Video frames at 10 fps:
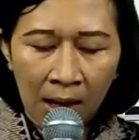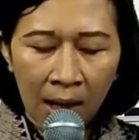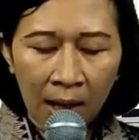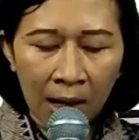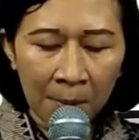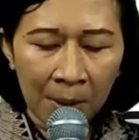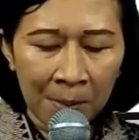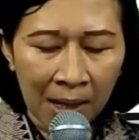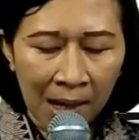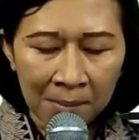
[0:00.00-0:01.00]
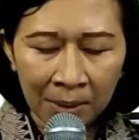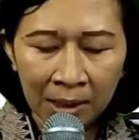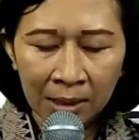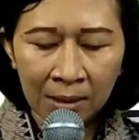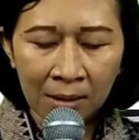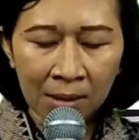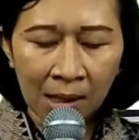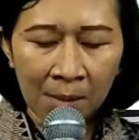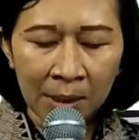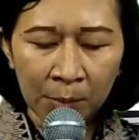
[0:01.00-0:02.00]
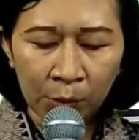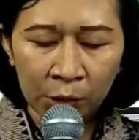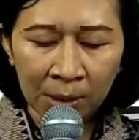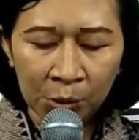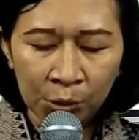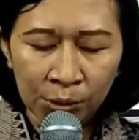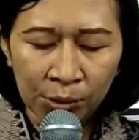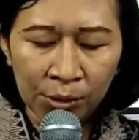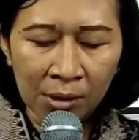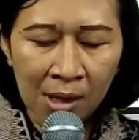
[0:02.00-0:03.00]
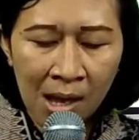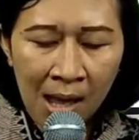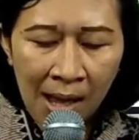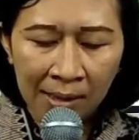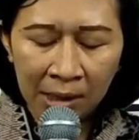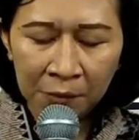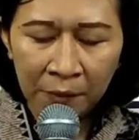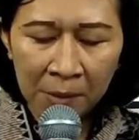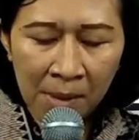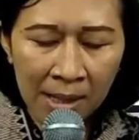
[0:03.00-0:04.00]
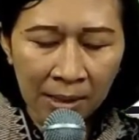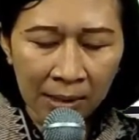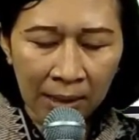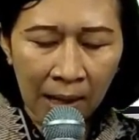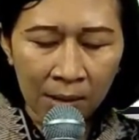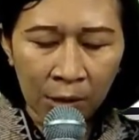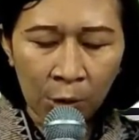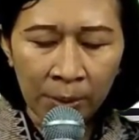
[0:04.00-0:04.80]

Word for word: Allah Bapa kami, kami mengucap syukur atas firman yang telah kau